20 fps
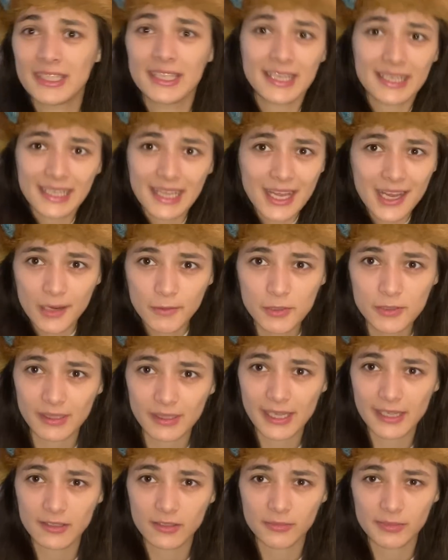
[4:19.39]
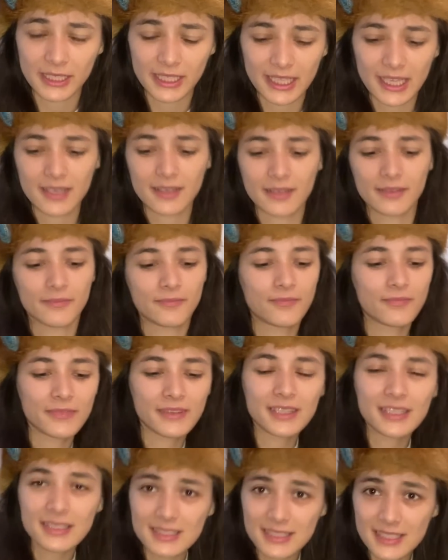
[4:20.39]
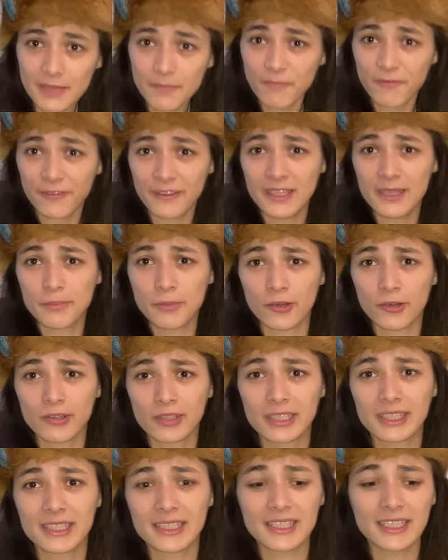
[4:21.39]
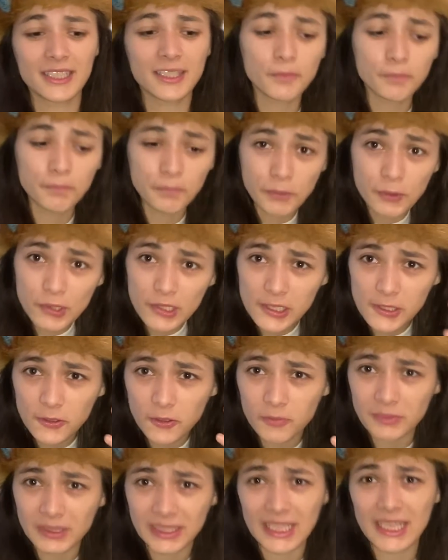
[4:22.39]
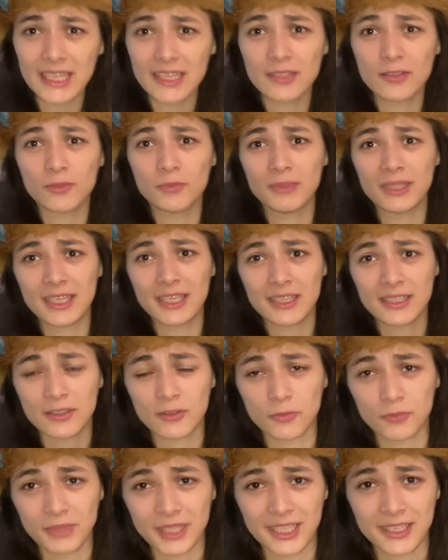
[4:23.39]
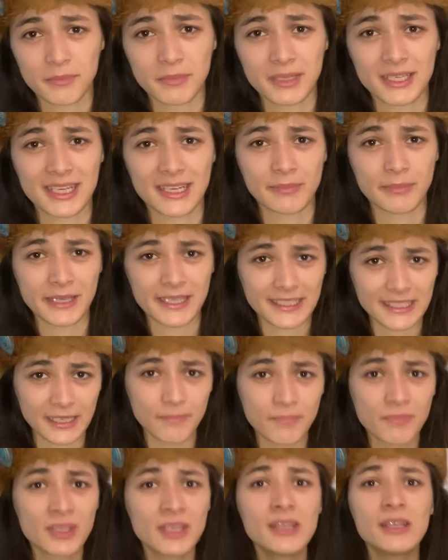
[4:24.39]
Ja klar, da müssen wir nicht drüber reden es gibt viele Branchen, die buhlen um jeden, um jeden, um jeden Mitarbeiter.